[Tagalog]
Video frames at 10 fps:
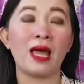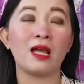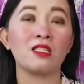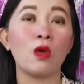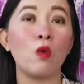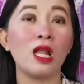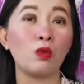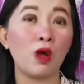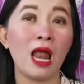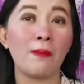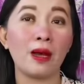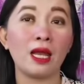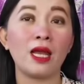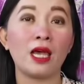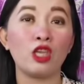parang sa walat wala
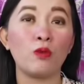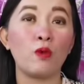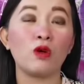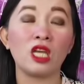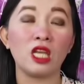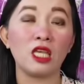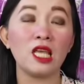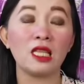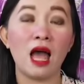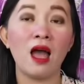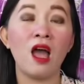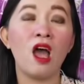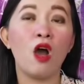pa rin ang inyo pong kinikita